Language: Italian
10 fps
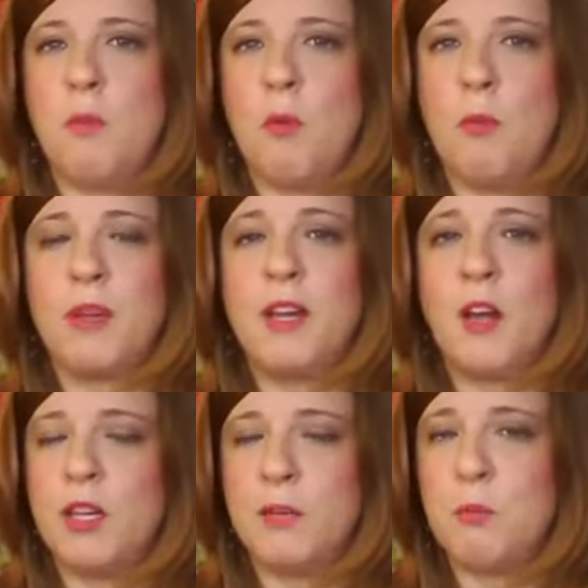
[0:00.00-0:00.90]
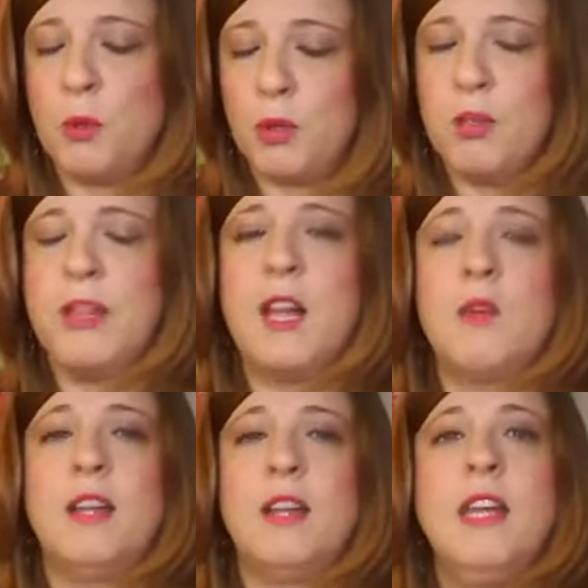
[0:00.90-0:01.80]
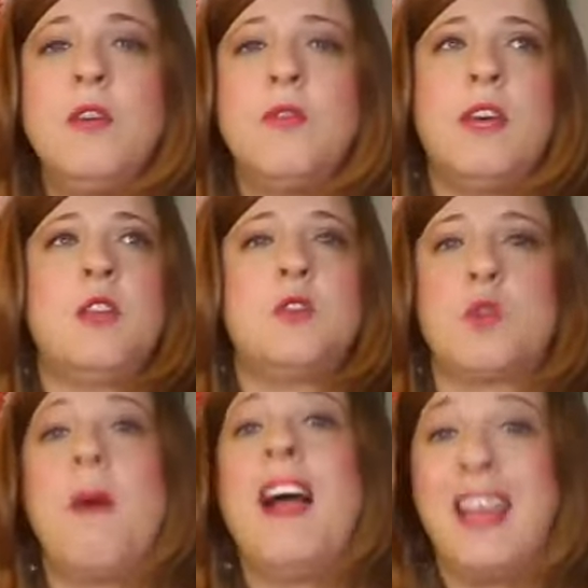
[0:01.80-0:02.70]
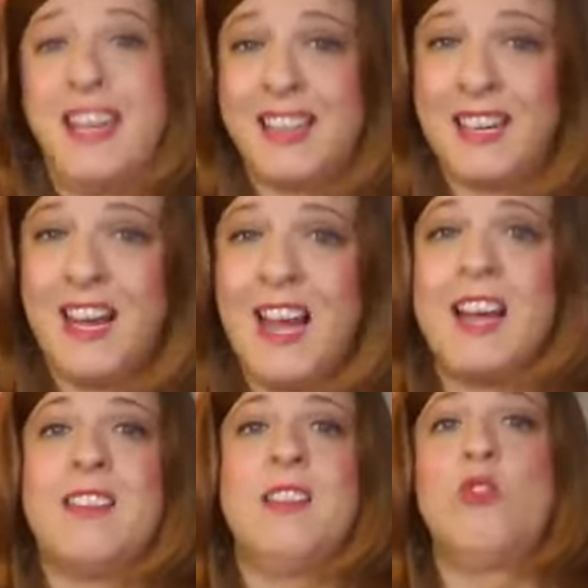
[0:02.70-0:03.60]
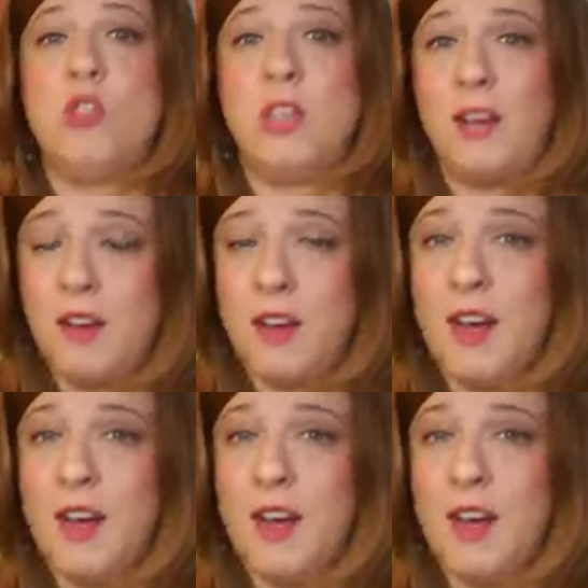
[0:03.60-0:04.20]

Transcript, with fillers: opportunità, opportunità, lavorative, insomma anche integrarti, riuscire a,